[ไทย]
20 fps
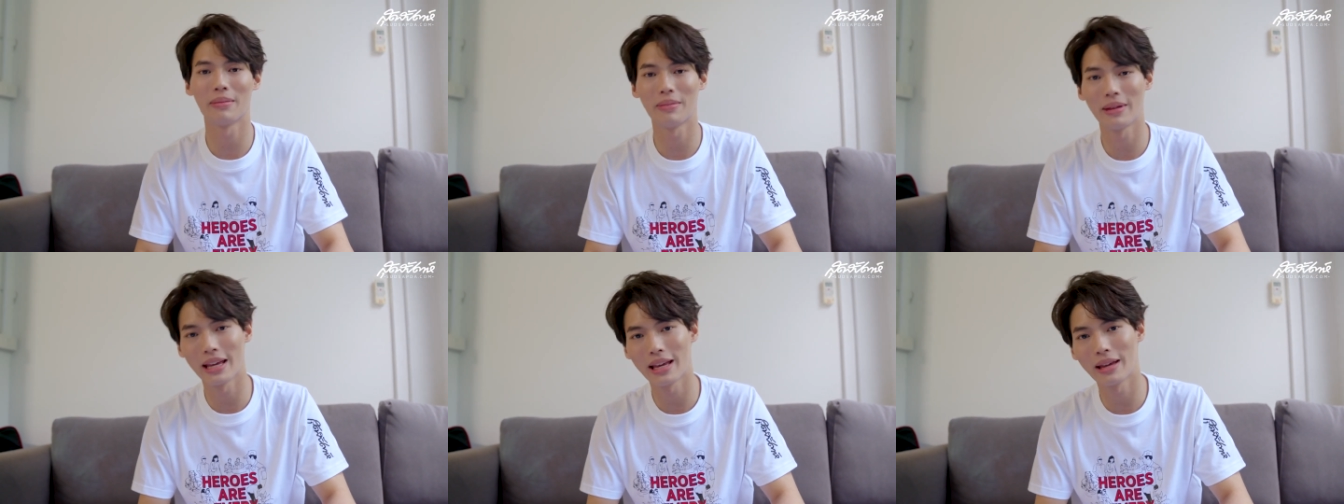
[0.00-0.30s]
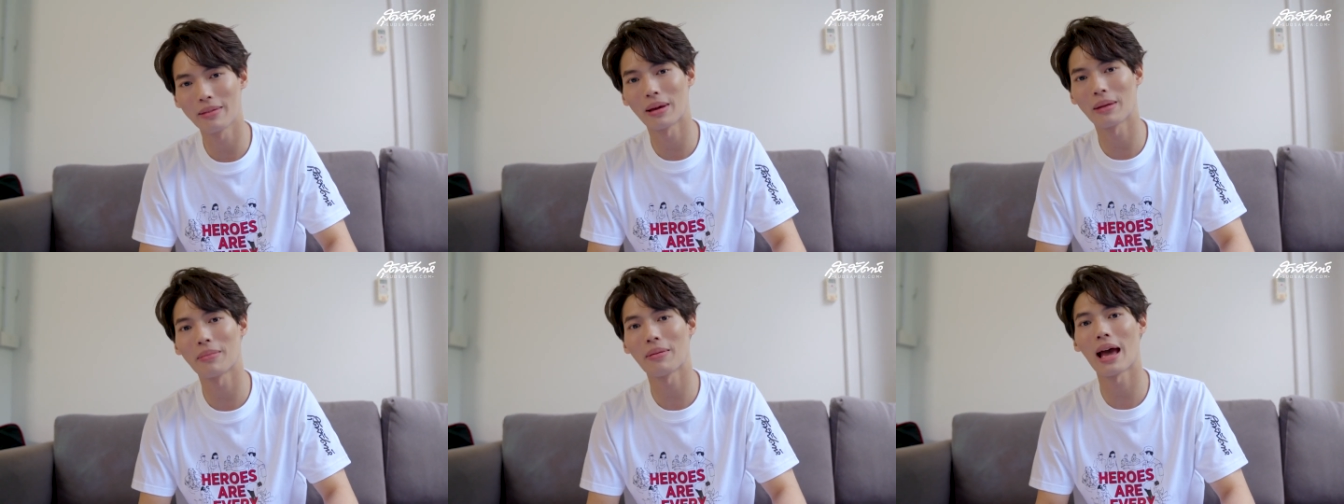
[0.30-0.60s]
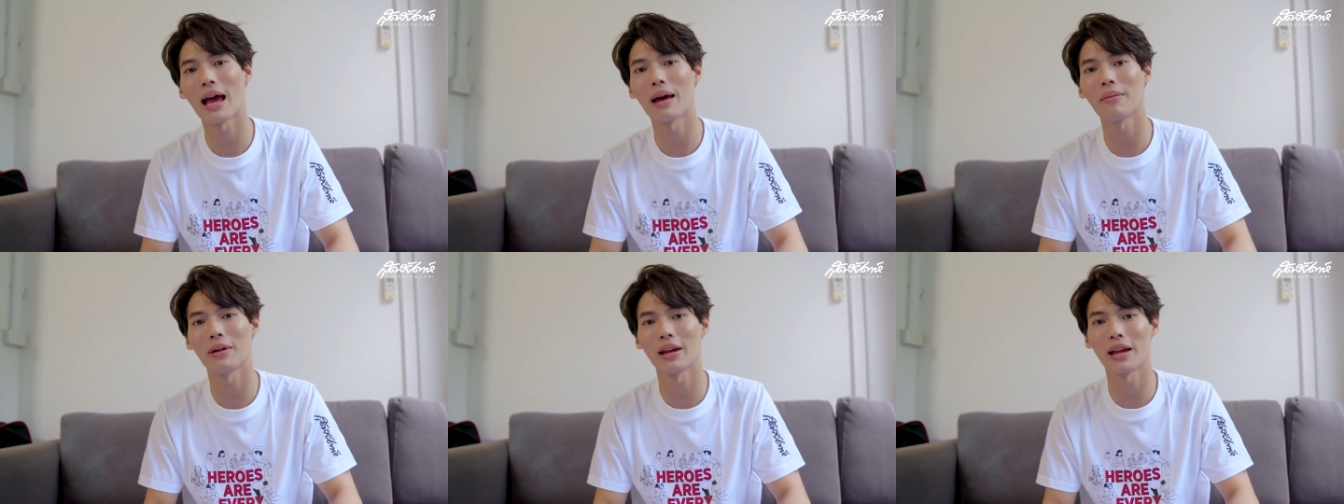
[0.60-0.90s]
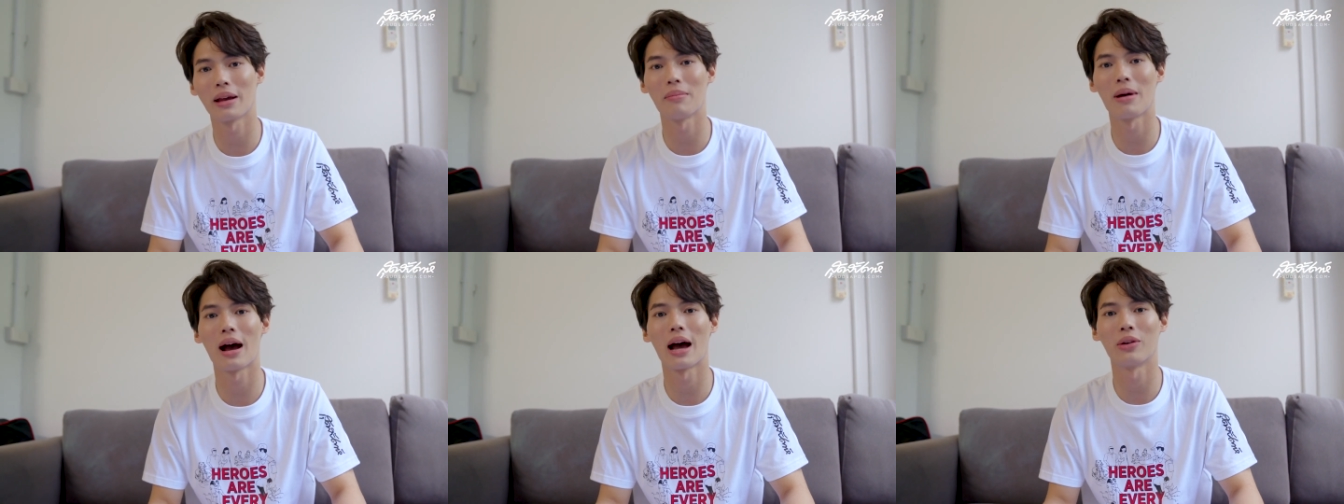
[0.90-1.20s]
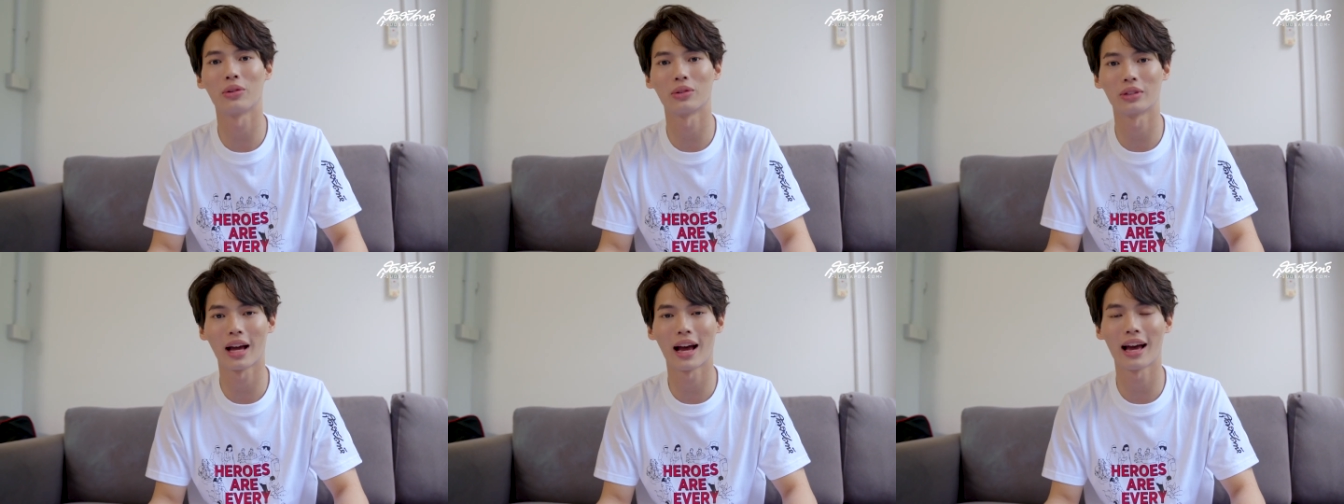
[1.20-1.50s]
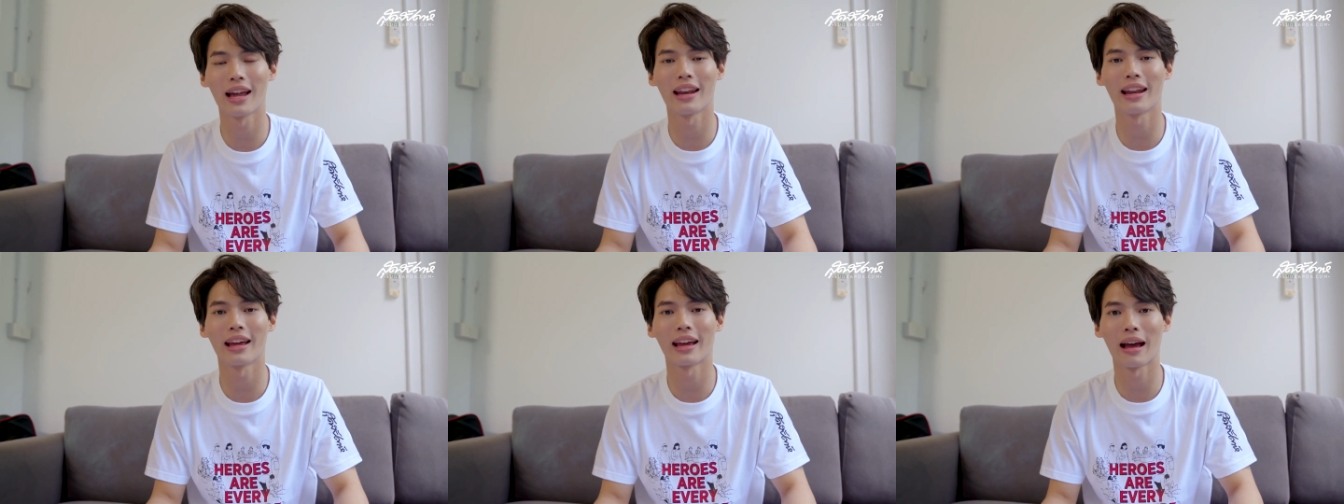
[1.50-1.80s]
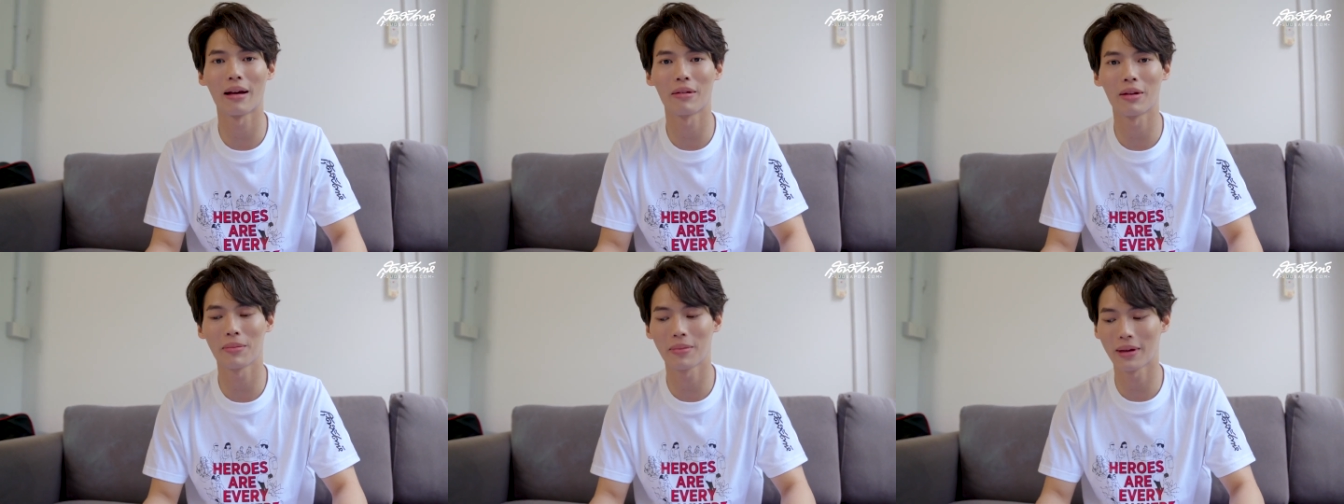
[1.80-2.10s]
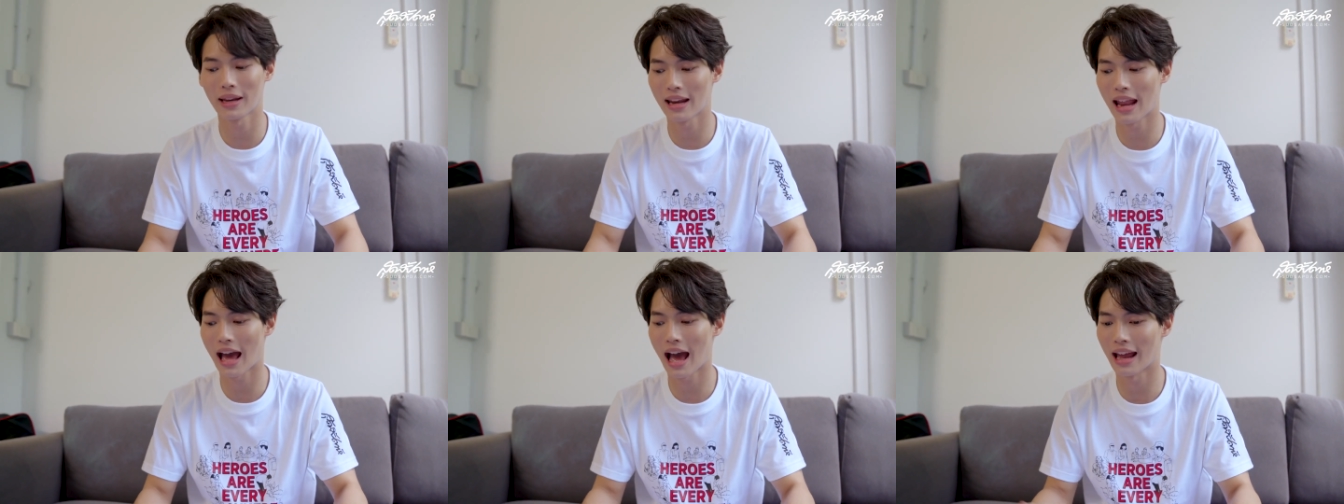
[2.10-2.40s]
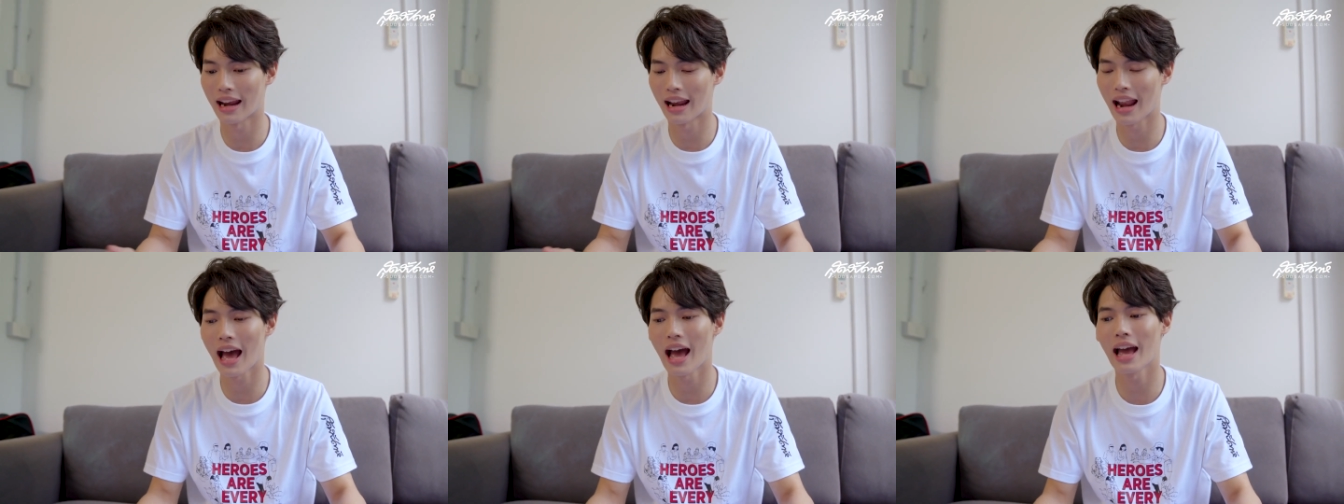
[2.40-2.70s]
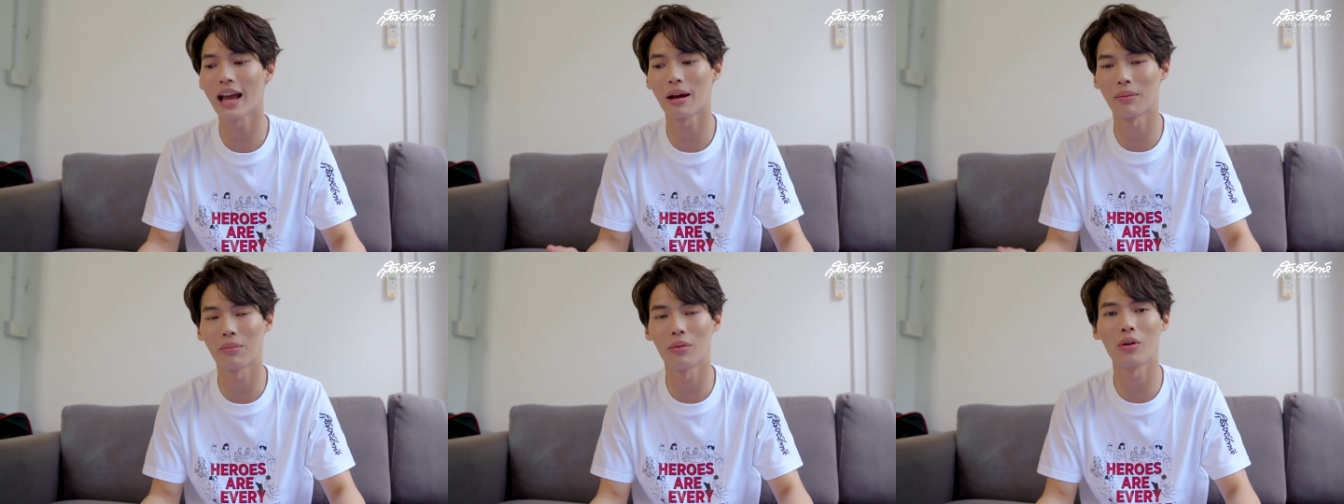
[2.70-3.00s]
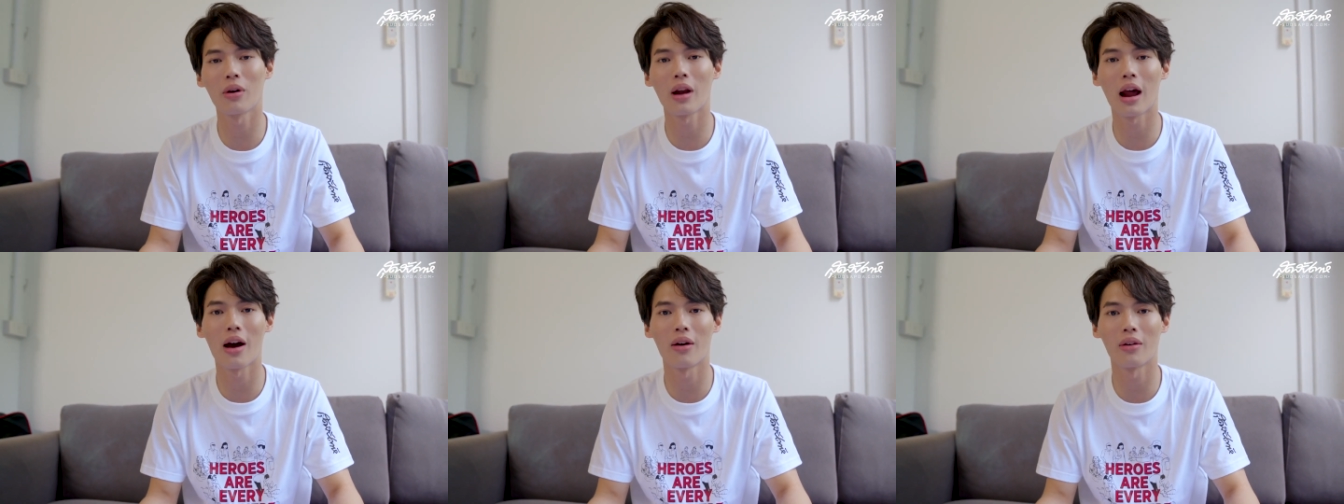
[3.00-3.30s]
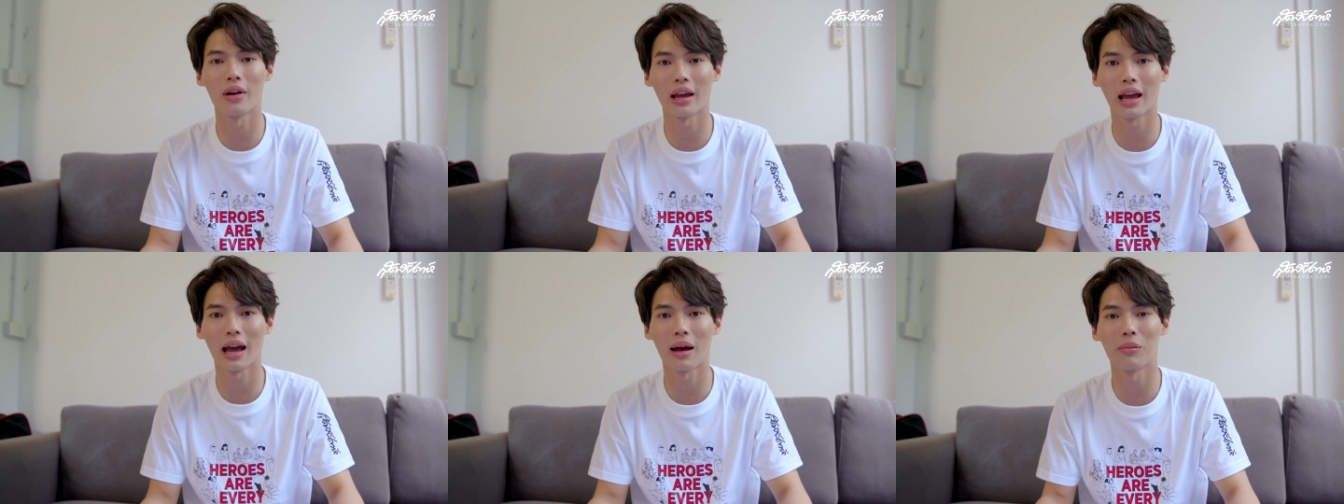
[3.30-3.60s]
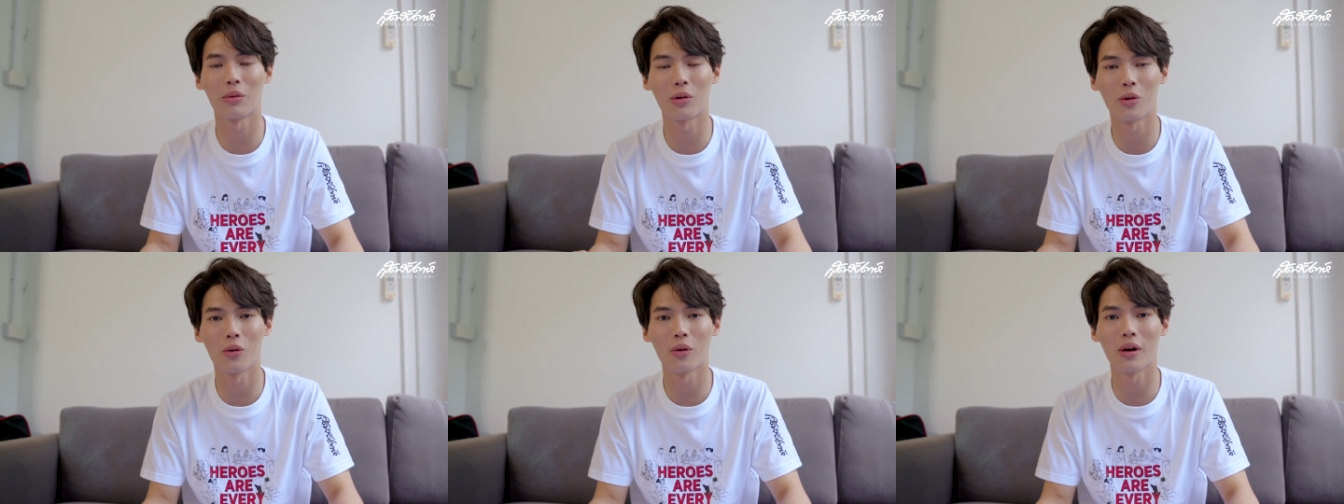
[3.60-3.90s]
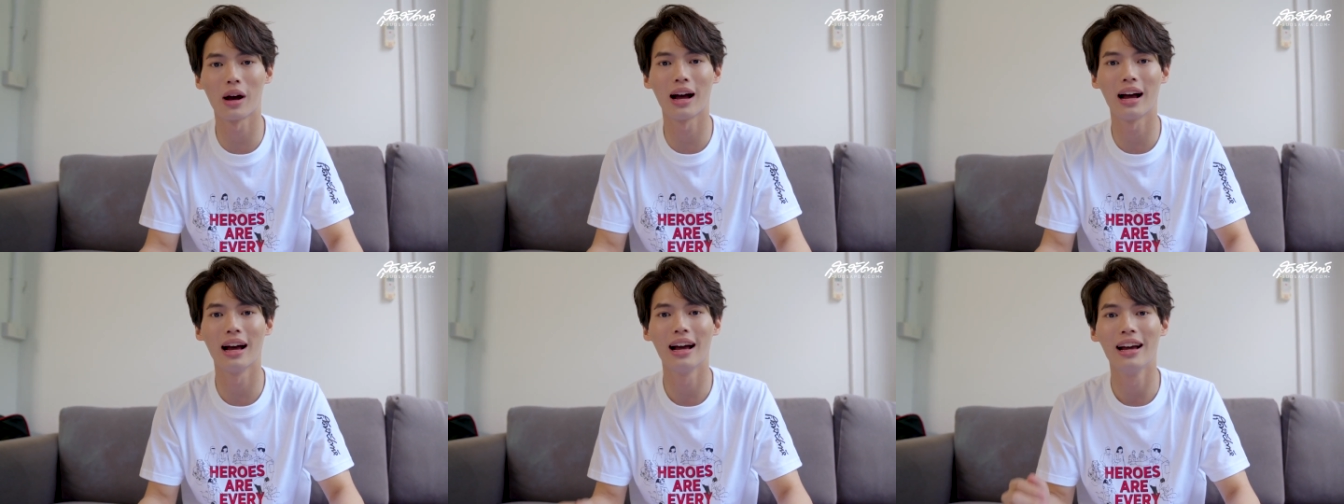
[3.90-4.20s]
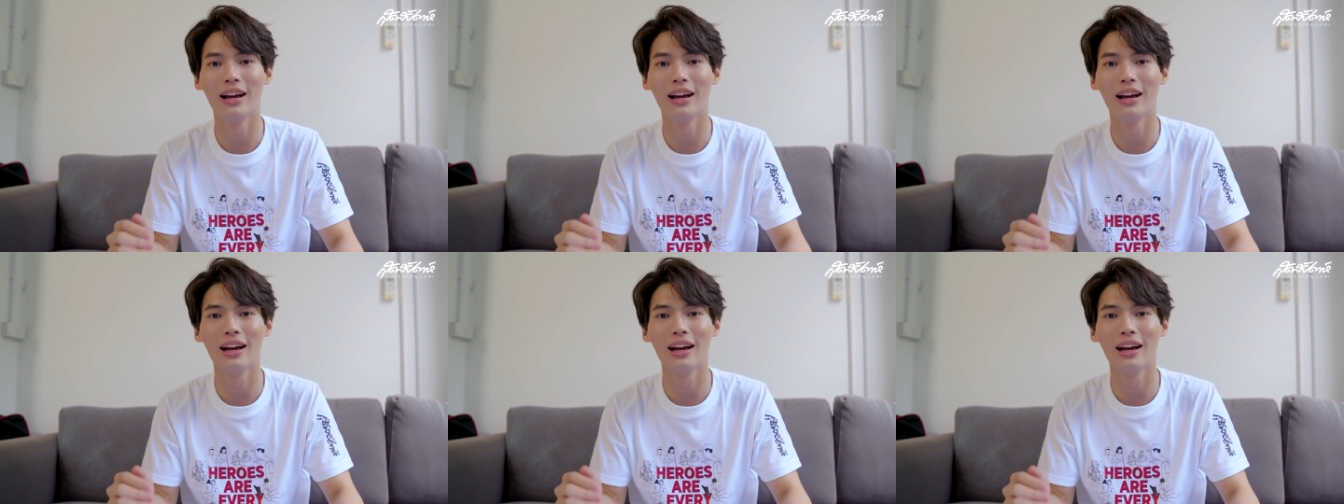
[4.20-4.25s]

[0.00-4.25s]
พี่ ๆ แพทย์พยาบาลทุกท่านนะครับ ที่เป็นด่านหน้ากับพวกเรานะครับ รู้ว่า